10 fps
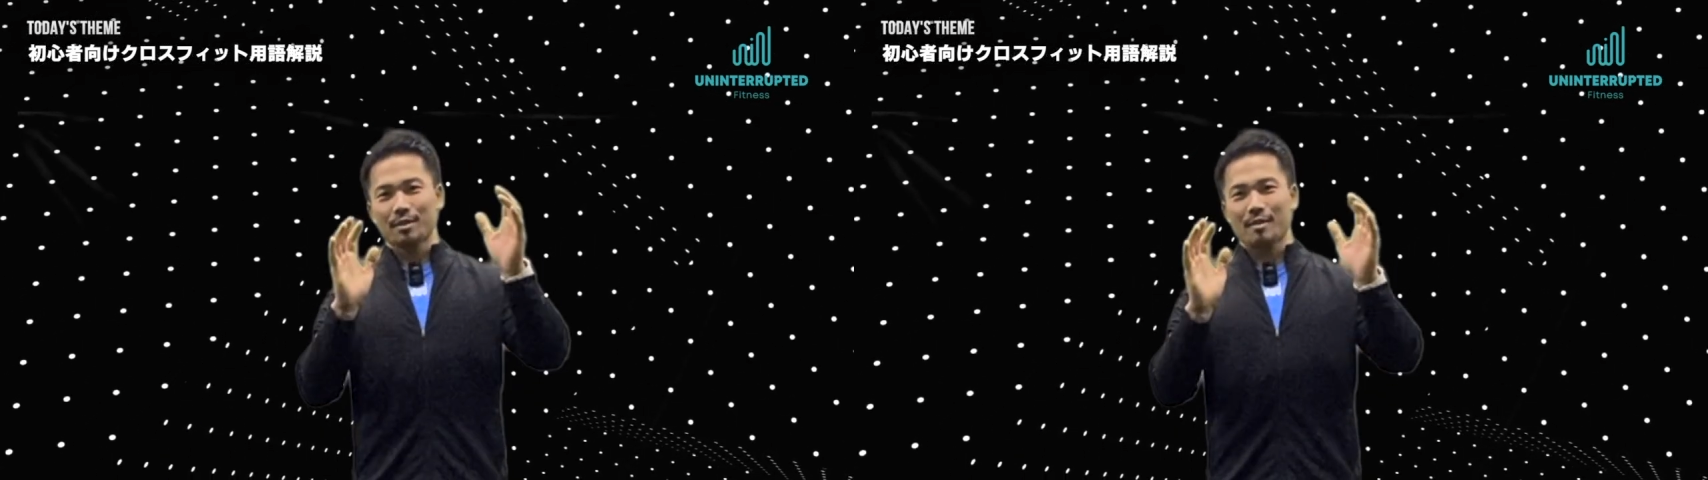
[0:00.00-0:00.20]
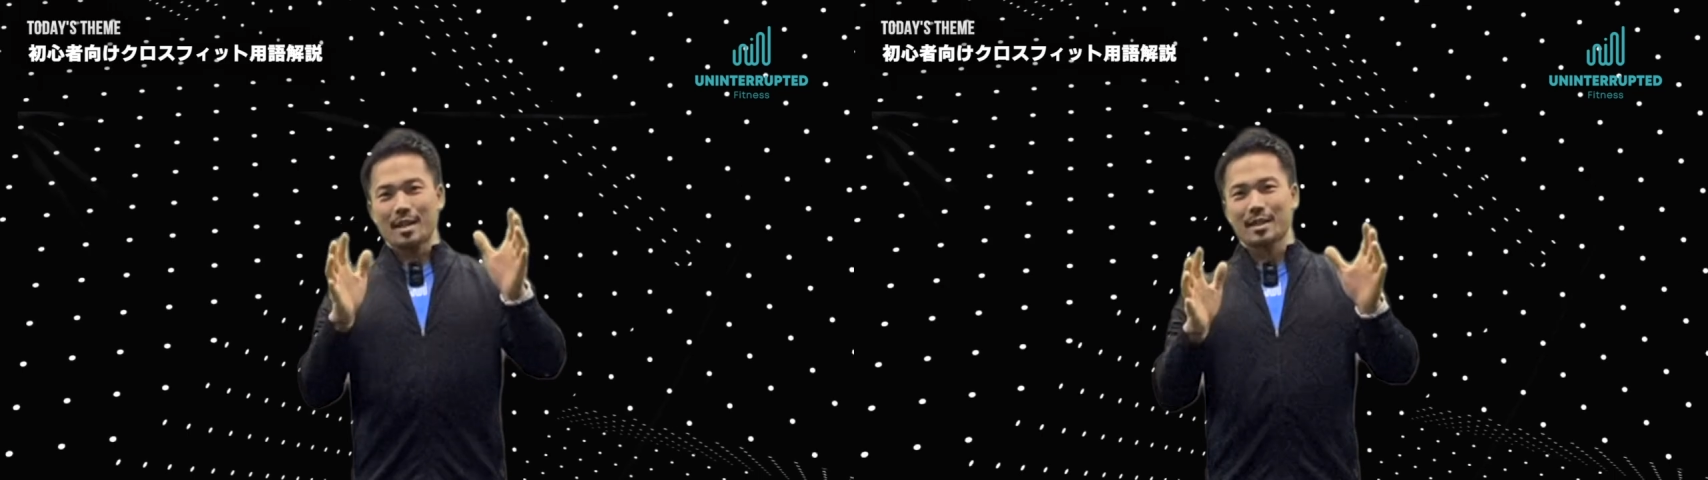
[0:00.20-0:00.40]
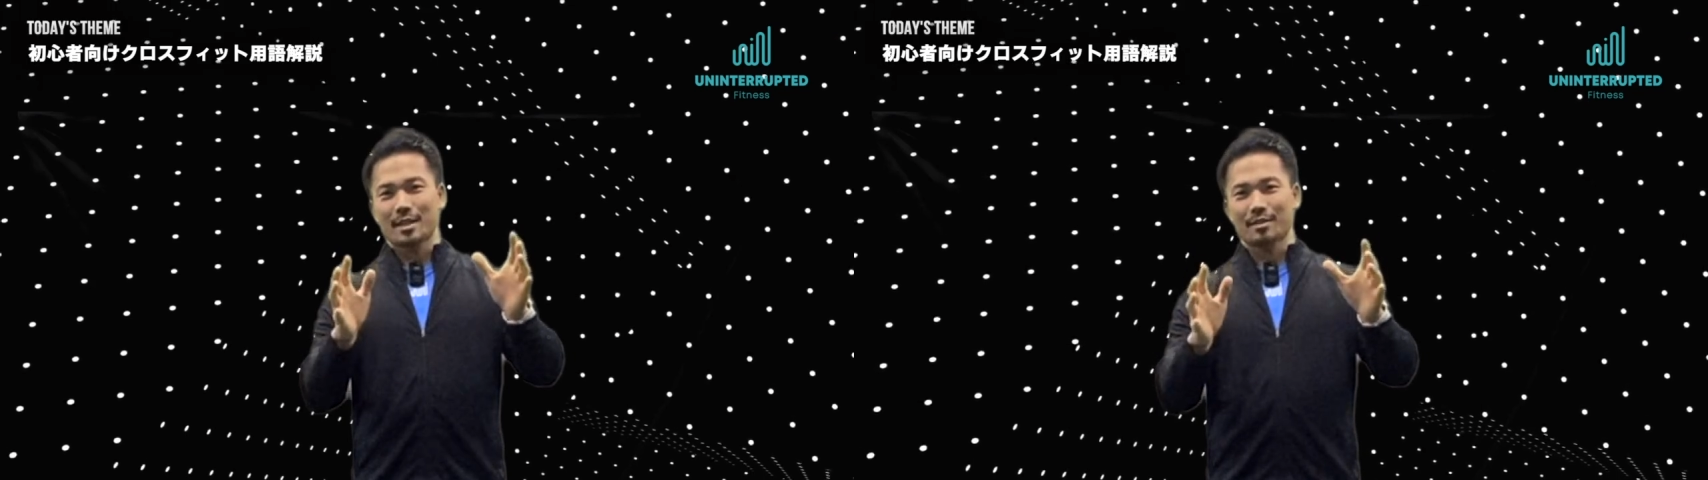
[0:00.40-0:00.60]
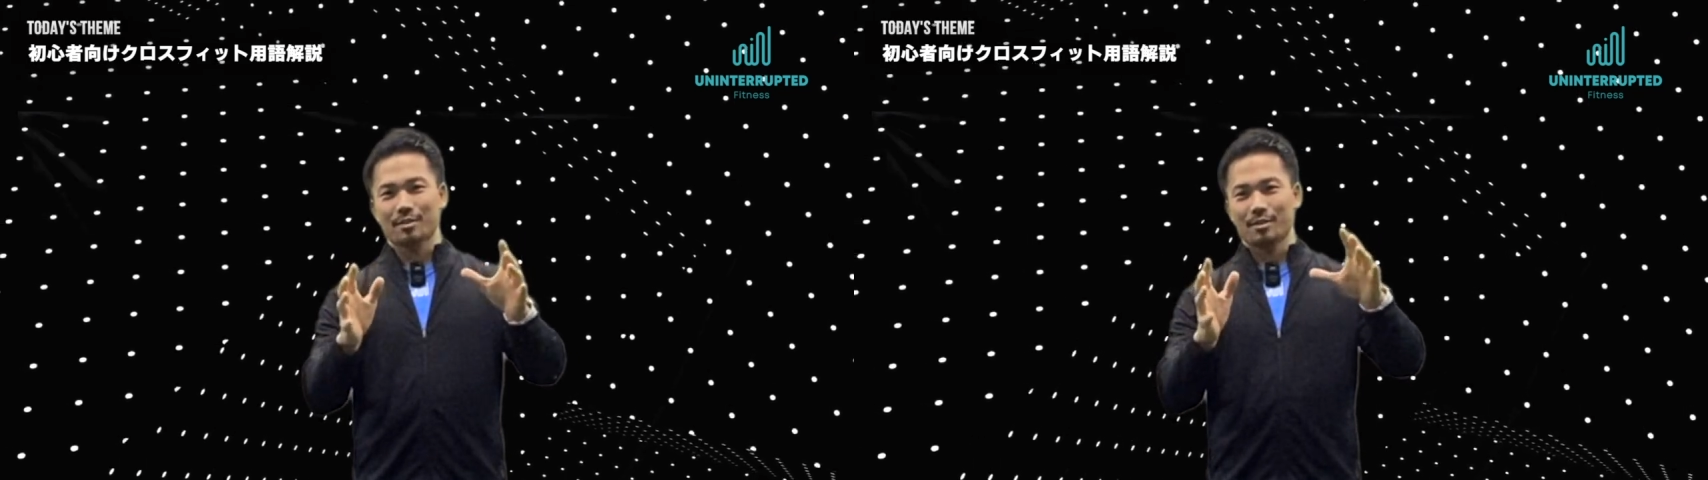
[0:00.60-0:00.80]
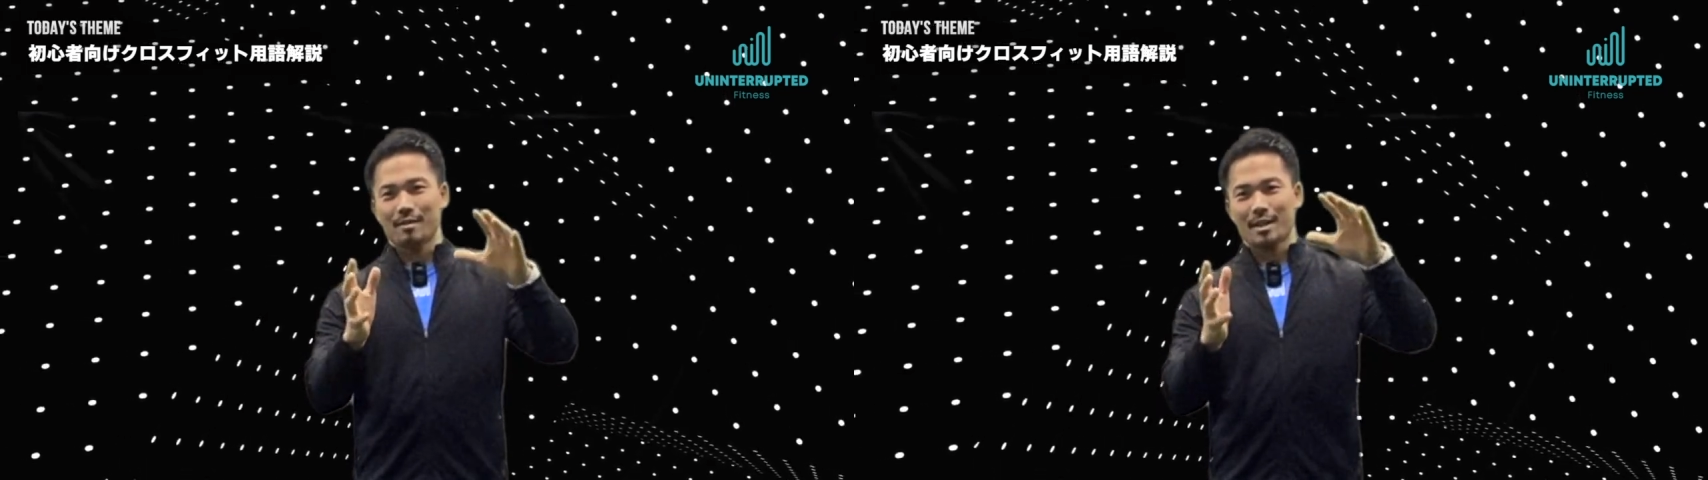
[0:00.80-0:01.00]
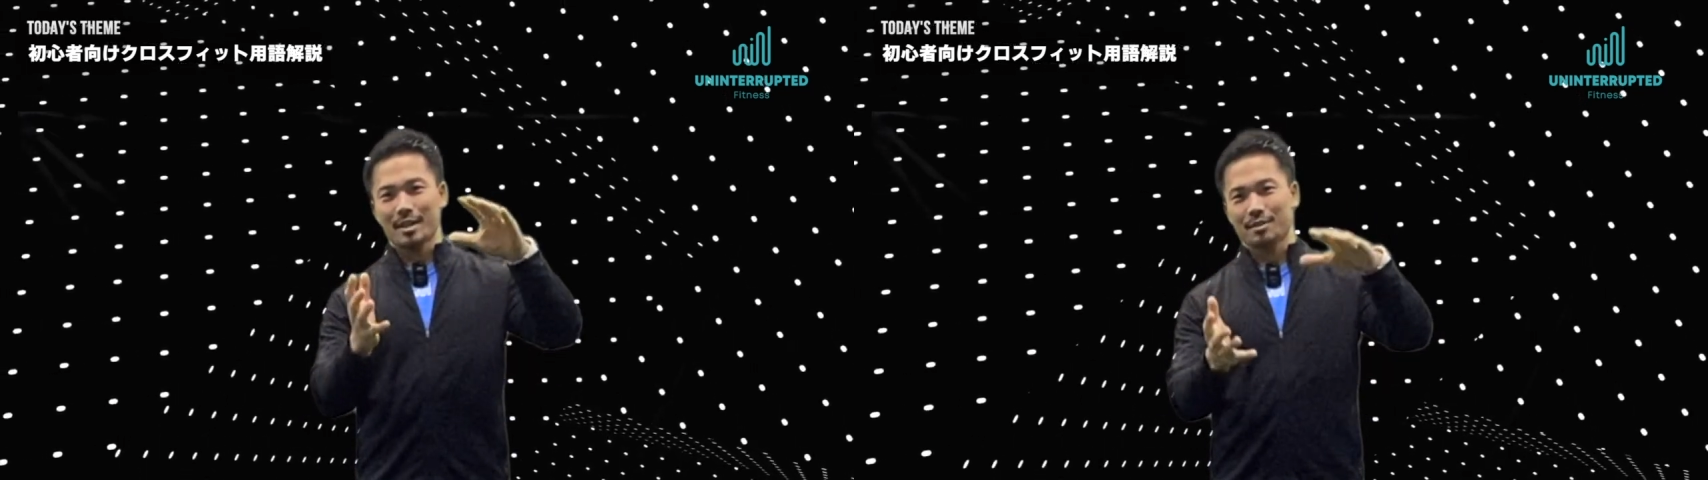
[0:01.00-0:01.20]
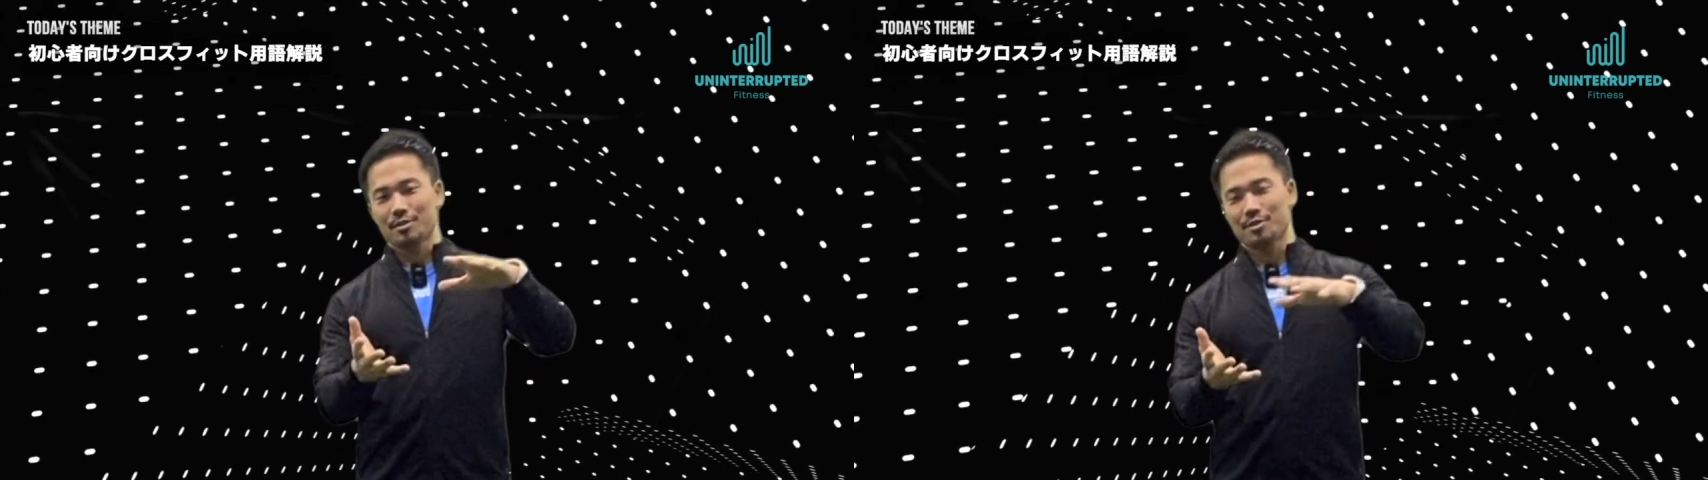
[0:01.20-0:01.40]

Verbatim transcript: のワークアウトこうワークアウトの